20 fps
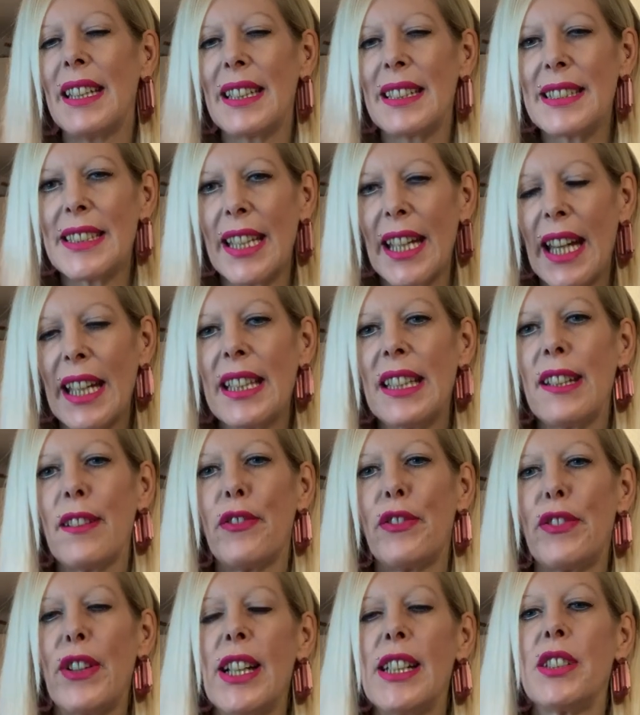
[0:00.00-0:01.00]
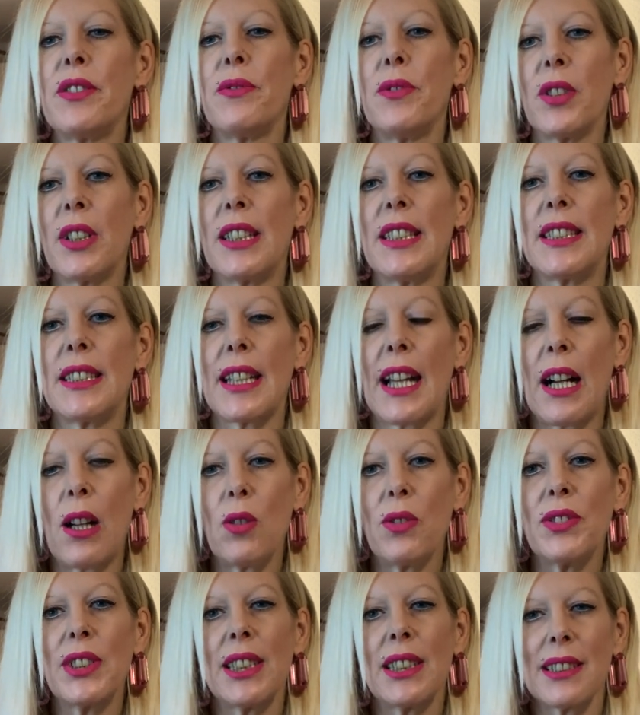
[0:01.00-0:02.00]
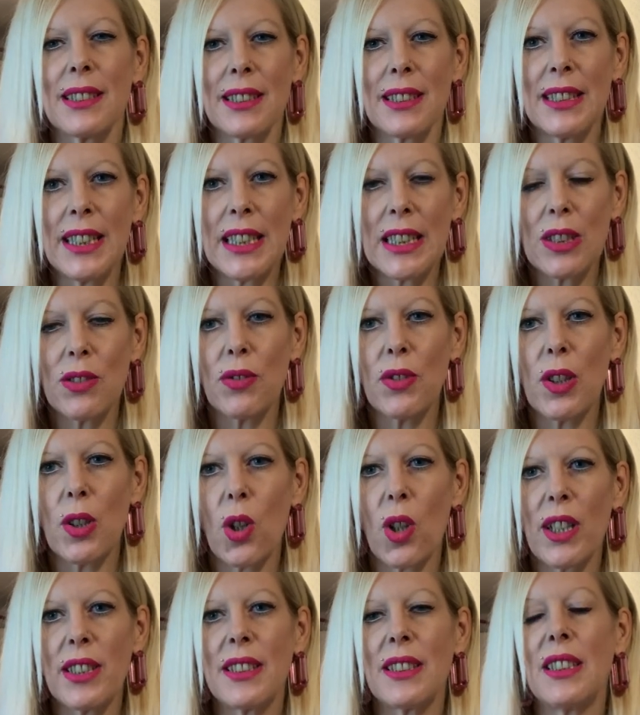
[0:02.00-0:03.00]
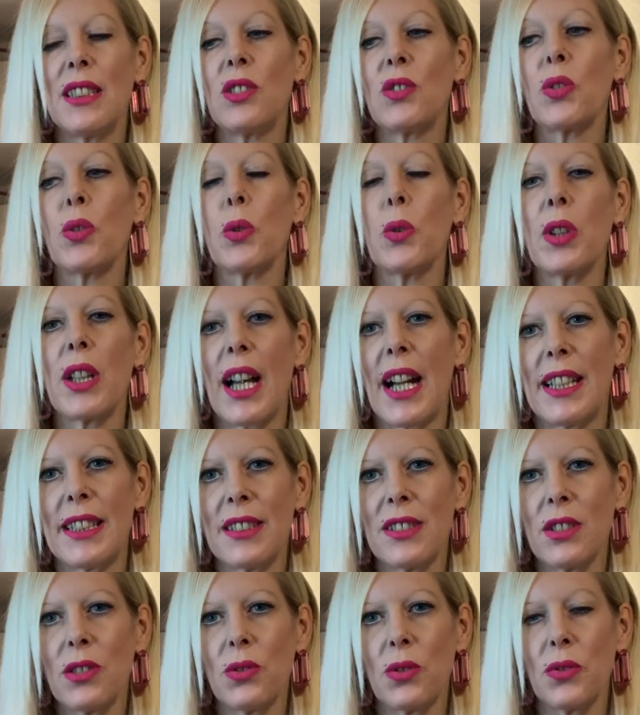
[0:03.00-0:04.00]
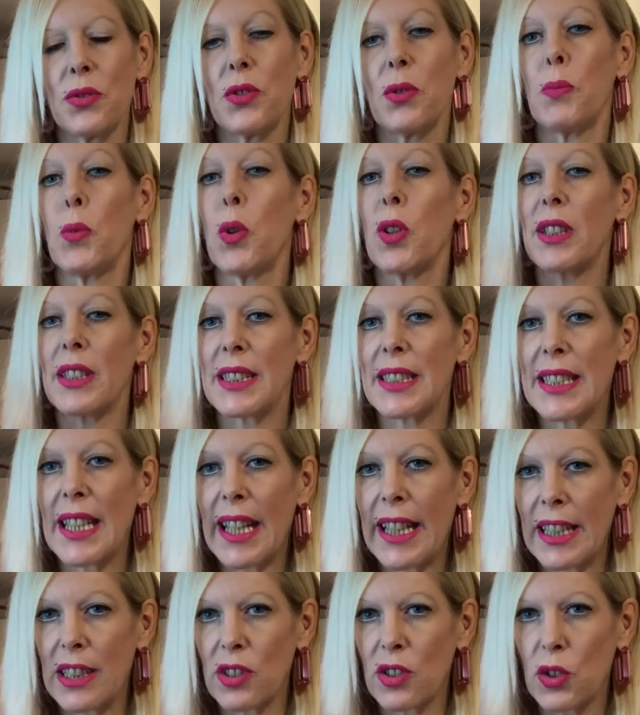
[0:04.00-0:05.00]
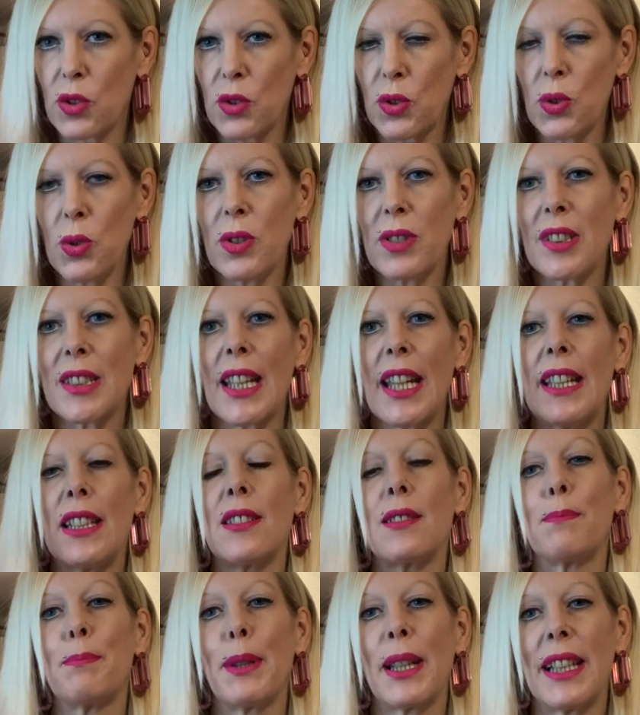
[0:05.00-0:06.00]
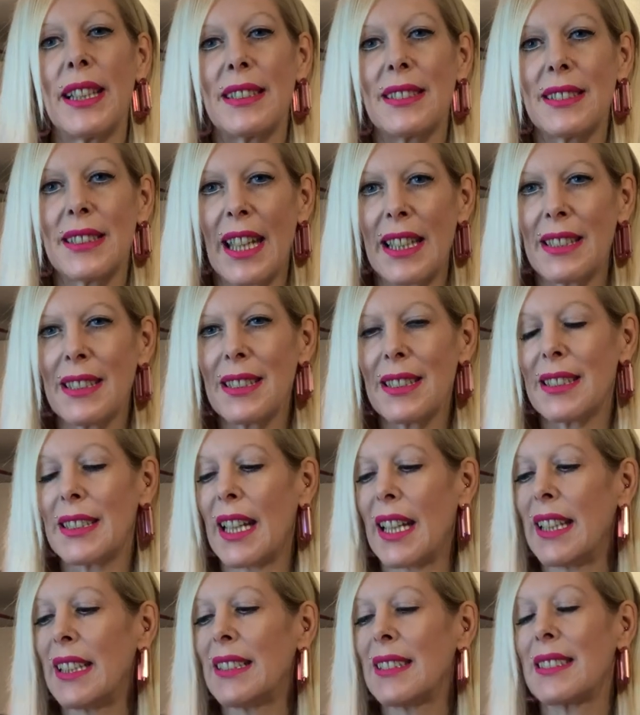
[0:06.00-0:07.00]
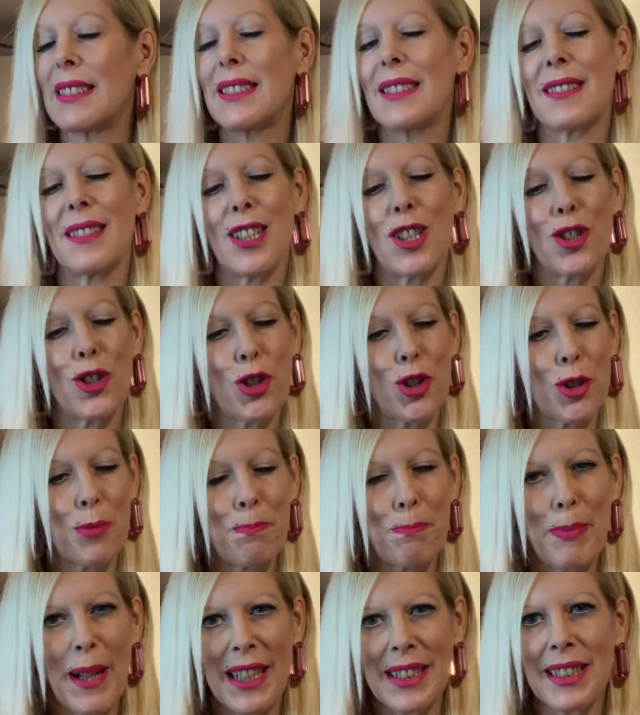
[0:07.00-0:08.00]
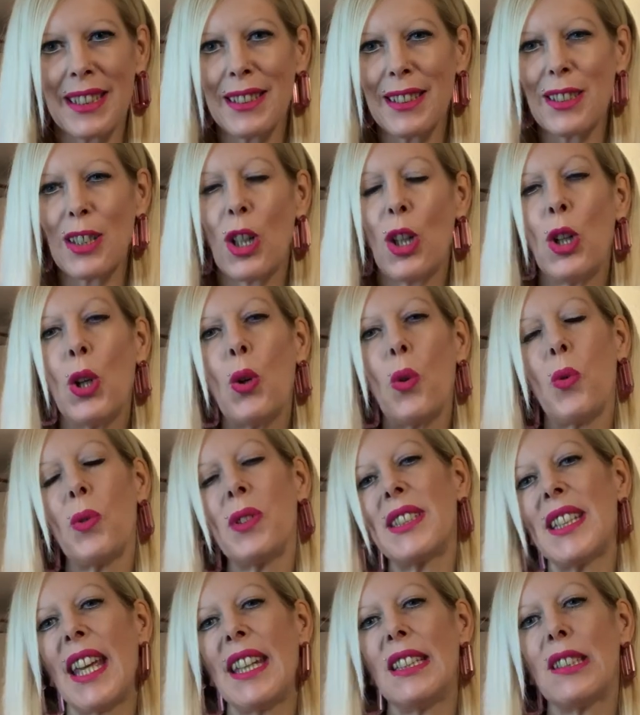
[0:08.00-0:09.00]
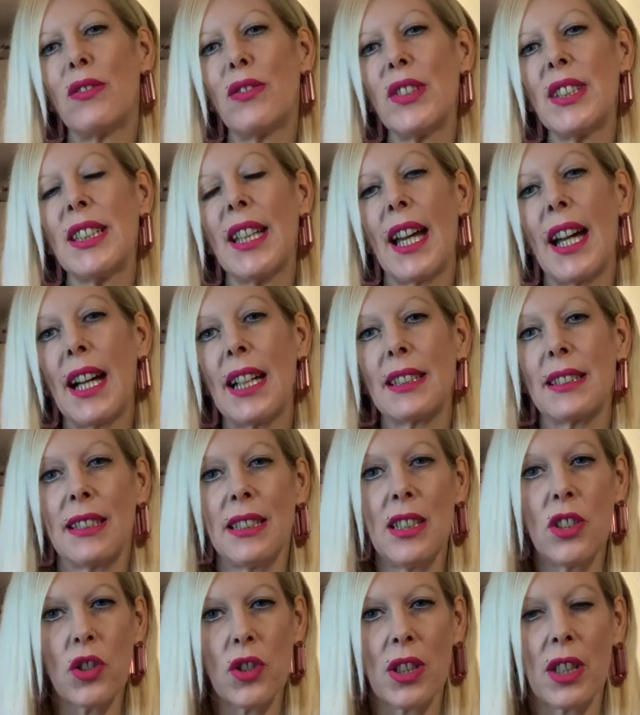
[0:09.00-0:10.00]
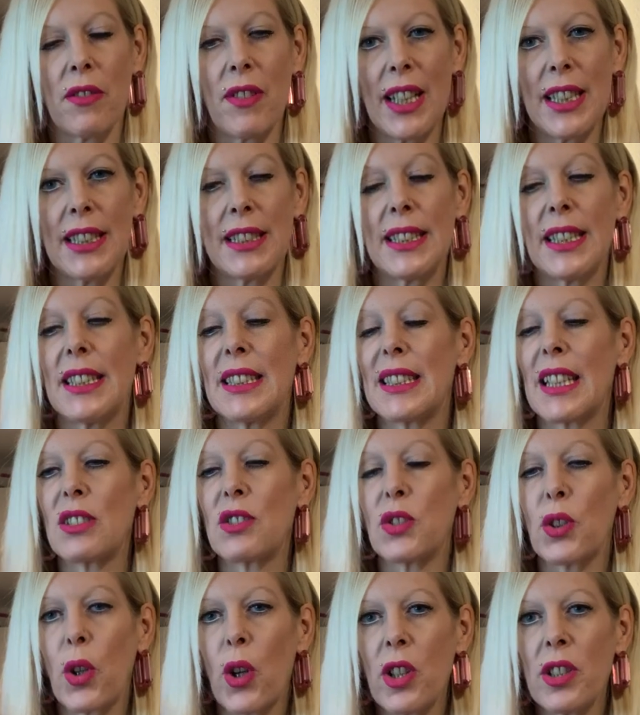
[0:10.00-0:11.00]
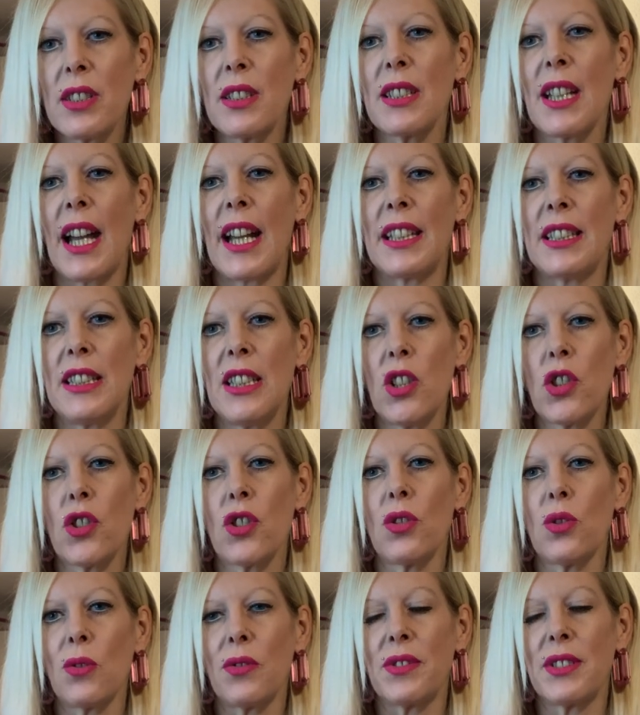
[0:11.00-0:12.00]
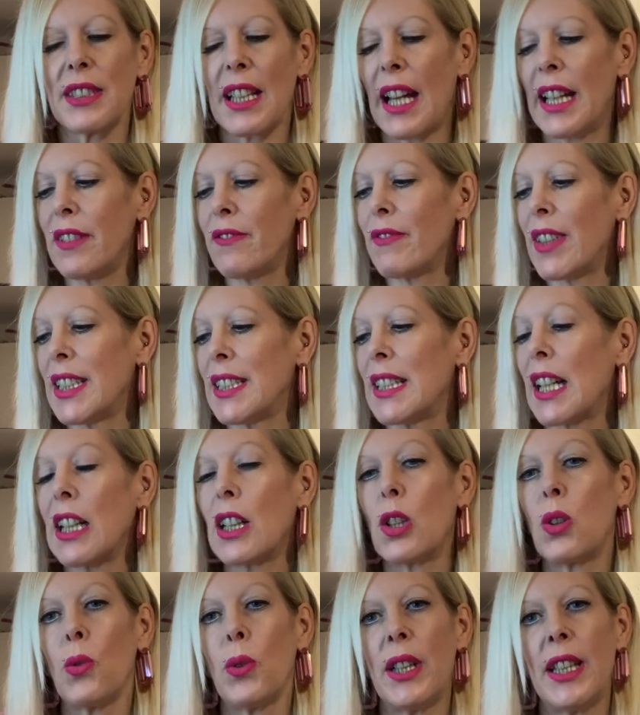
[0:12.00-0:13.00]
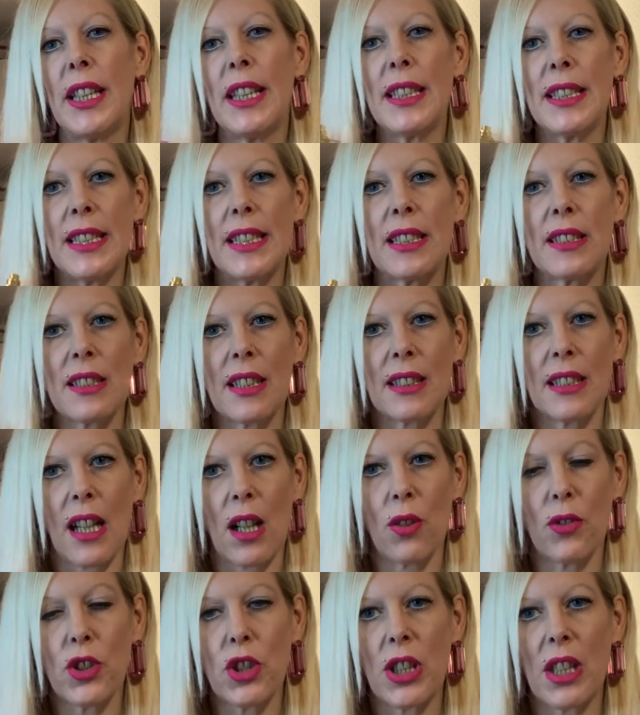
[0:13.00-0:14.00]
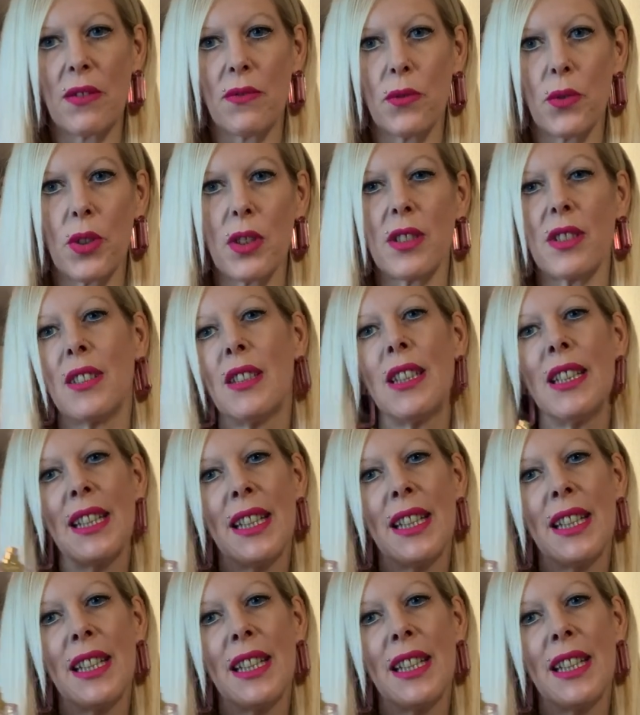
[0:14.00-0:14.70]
Der hier fällt wirklich auf, das ist nichts für Leute, die zurückhaltende Düfte mögen. Der ist süß, der ist präsent, der ist spannend und ich finde, er hat Nischenqualität. Das könnte ein Nischenduft sein, wenn da Chloe nicht draufstehen würde.